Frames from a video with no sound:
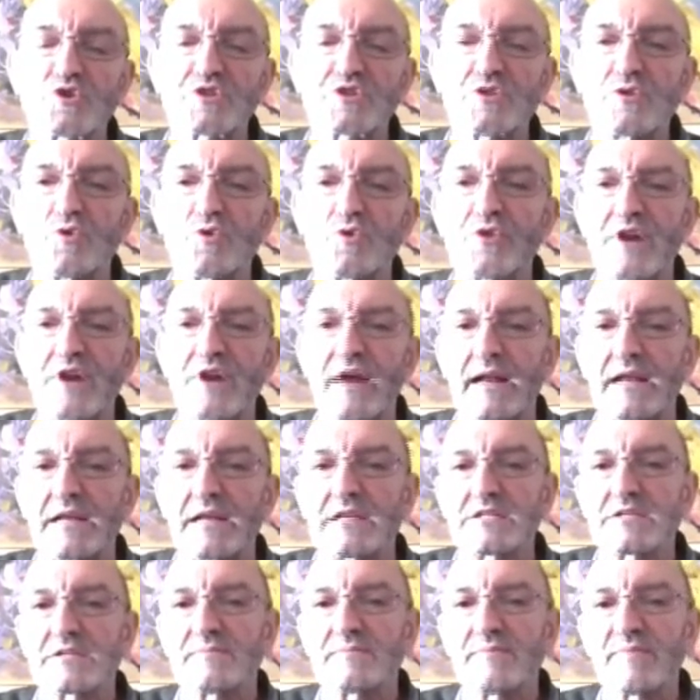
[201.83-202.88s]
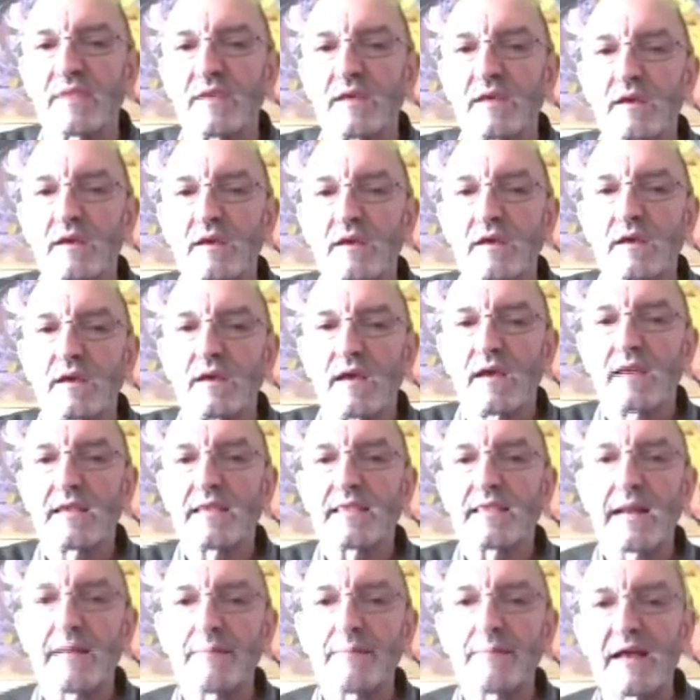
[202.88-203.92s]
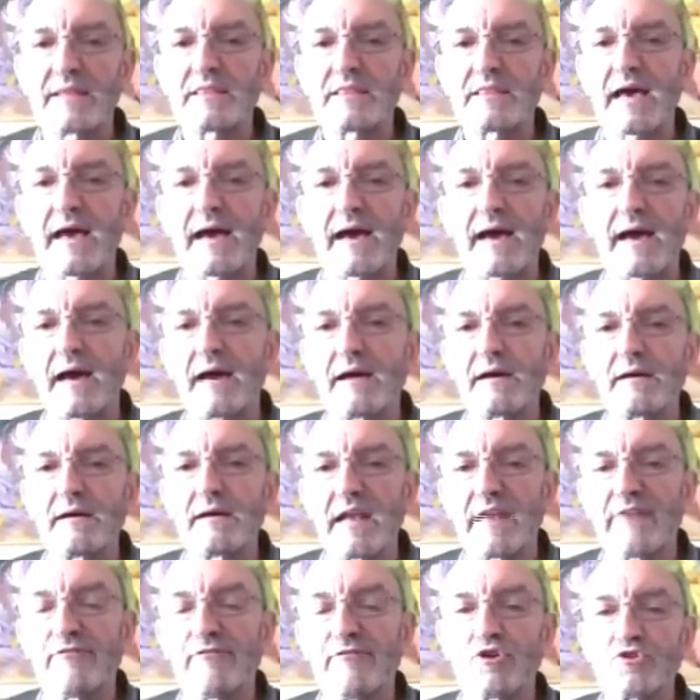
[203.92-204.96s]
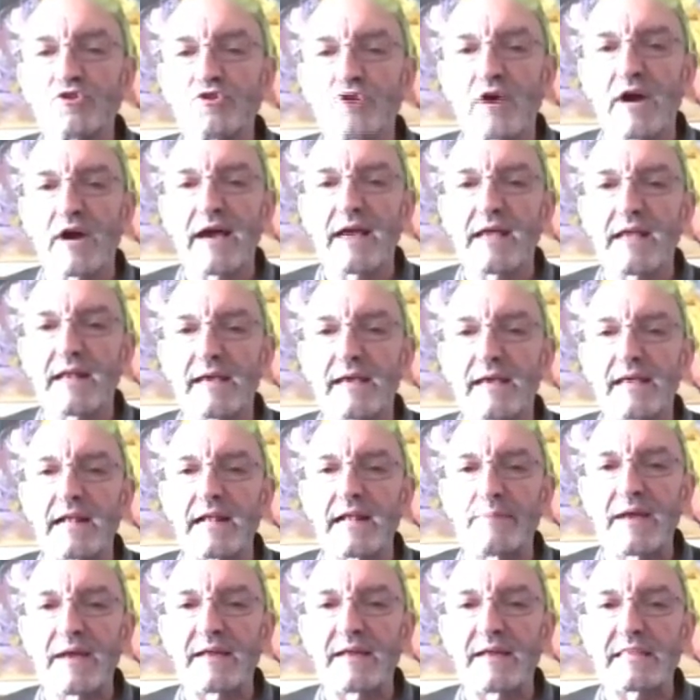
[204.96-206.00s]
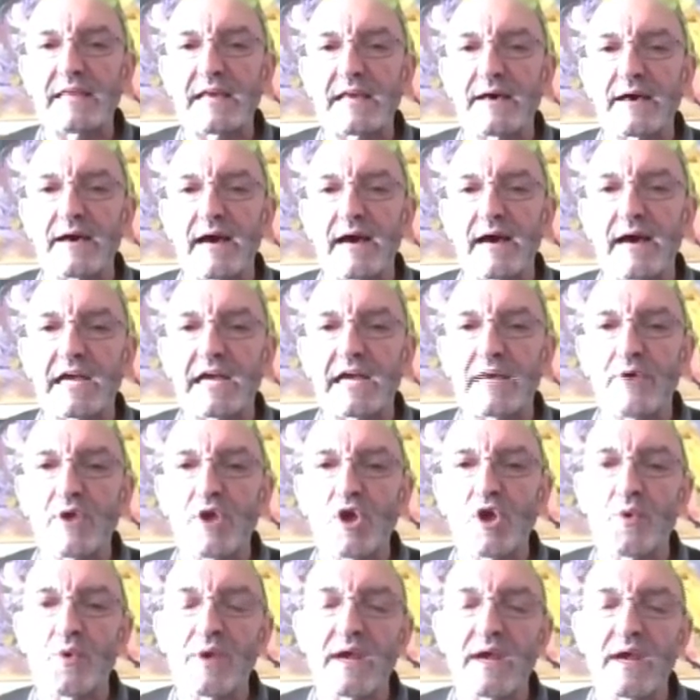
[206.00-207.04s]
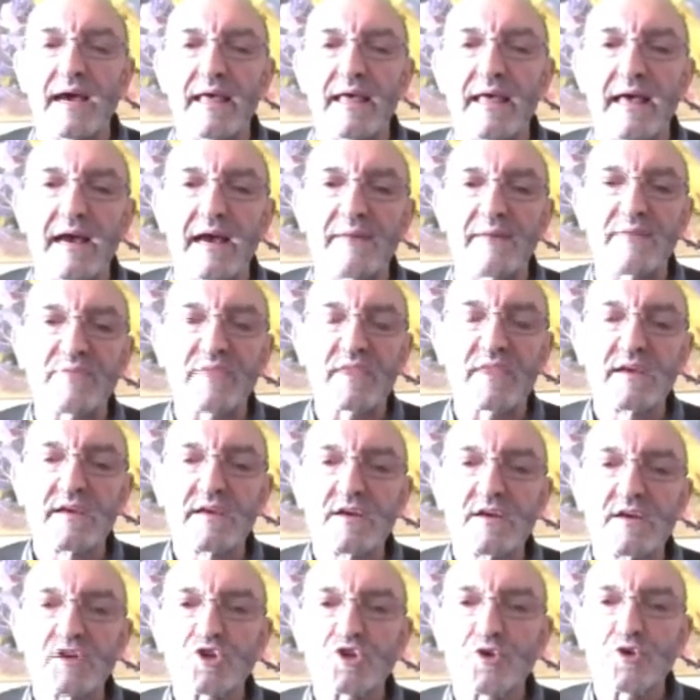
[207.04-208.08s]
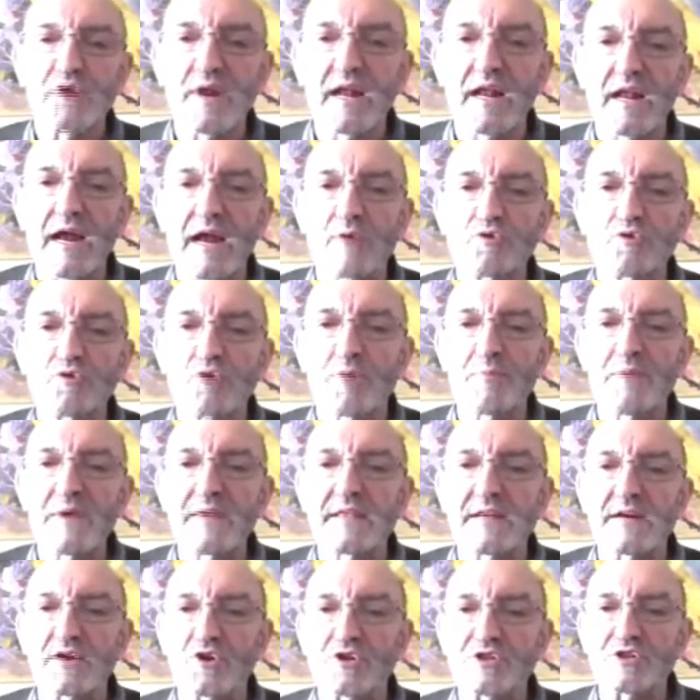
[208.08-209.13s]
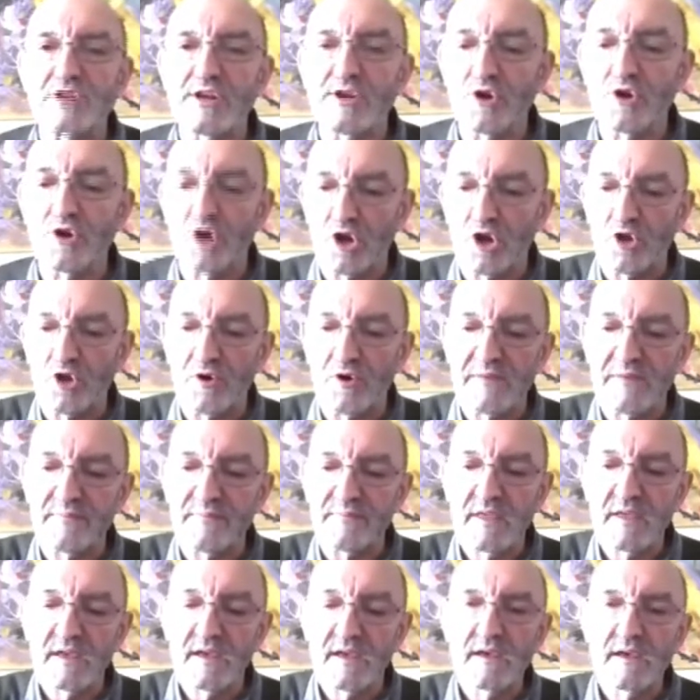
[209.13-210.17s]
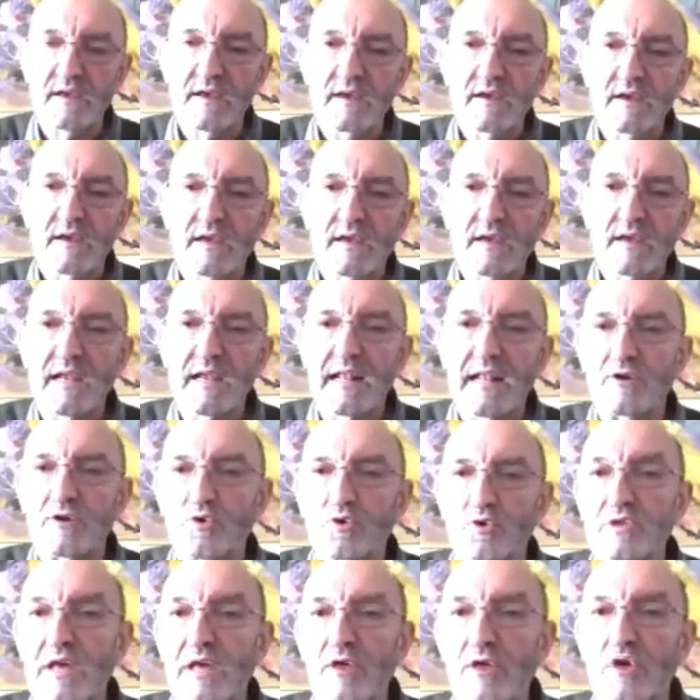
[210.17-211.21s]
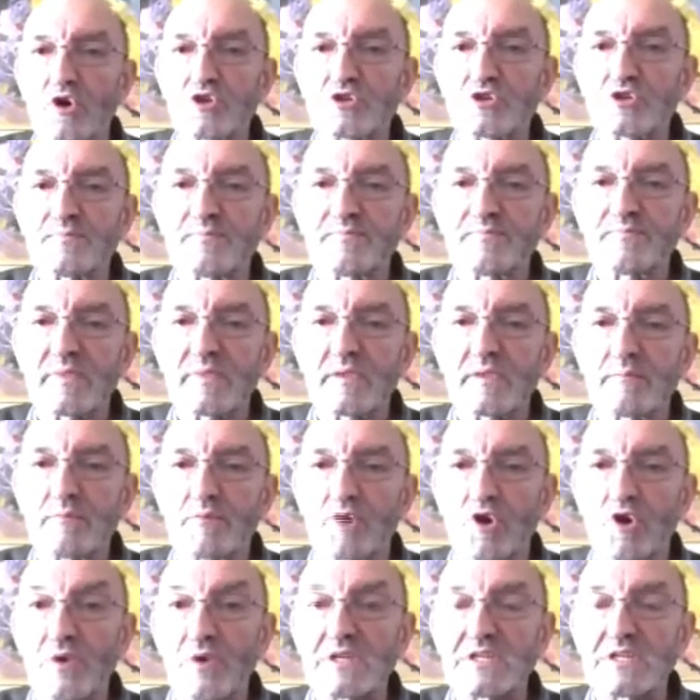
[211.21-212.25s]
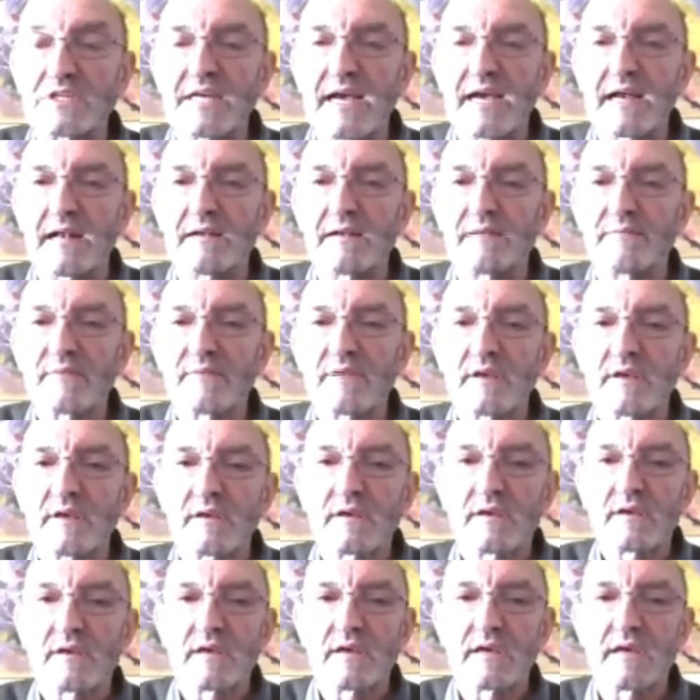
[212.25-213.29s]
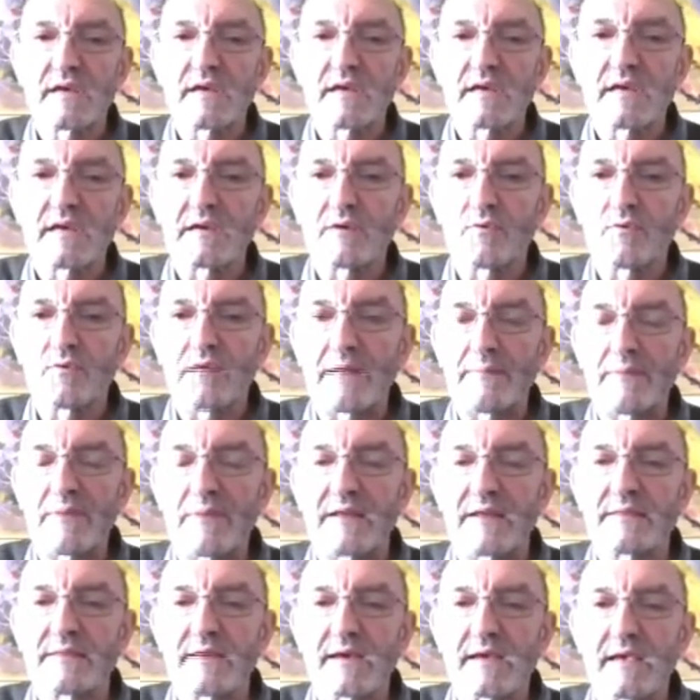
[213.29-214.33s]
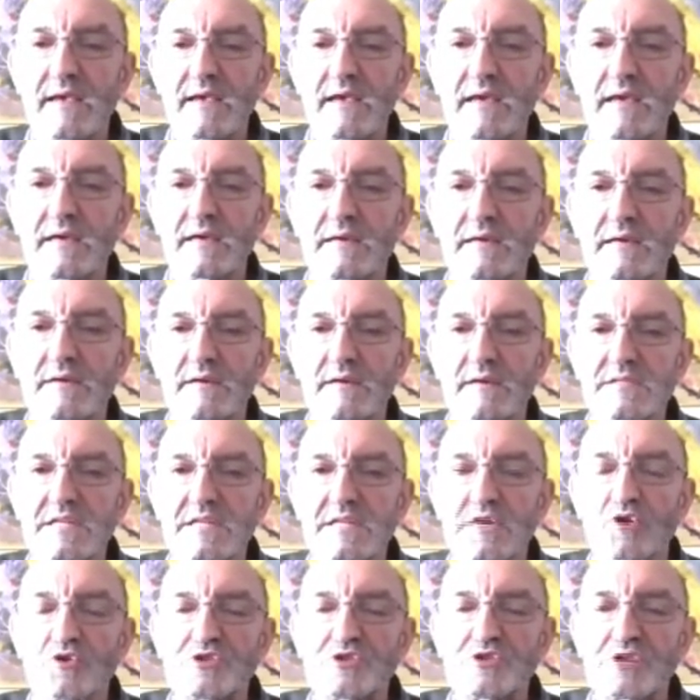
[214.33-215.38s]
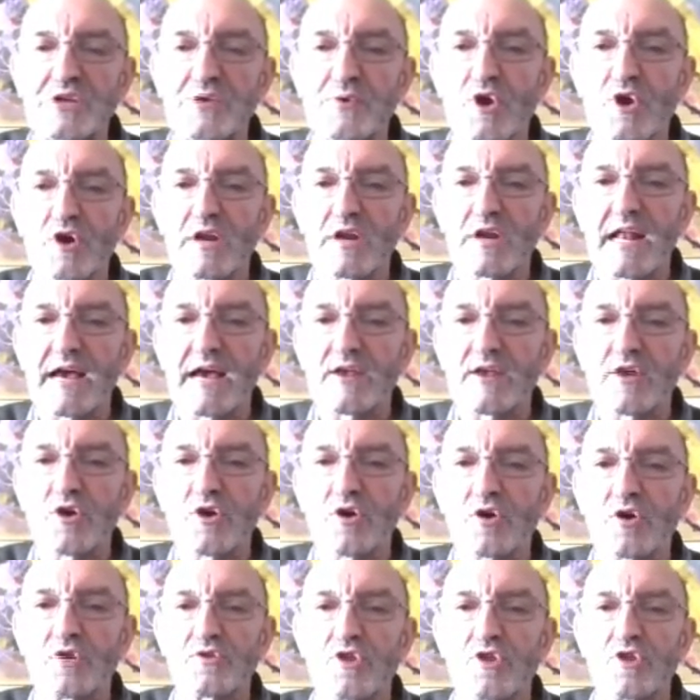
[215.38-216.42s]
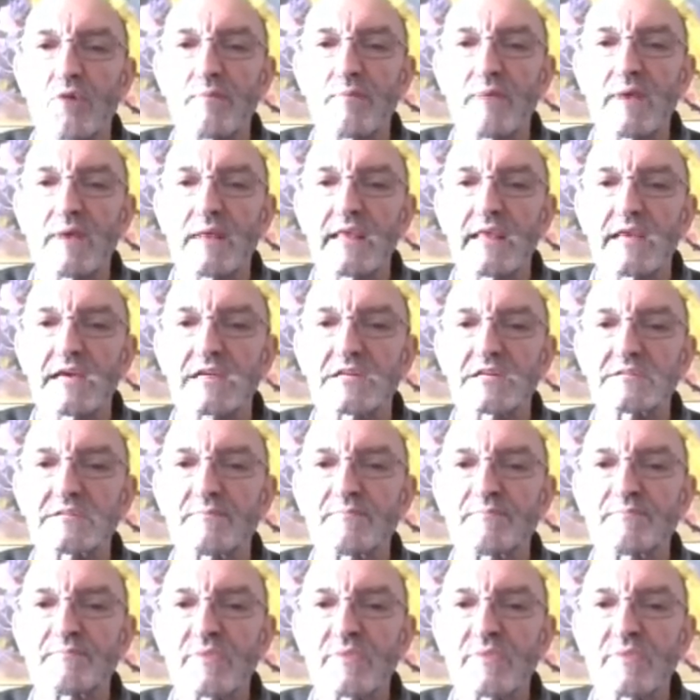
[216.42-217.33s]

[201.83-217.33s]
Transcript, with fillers: industriales. Esta es la planta, la foto aérea de la planta acá ubicada sobre la autopista Rosario-Córdoba y la Ruta 2 provincial, eh, una planta que se concibió en el año 2010,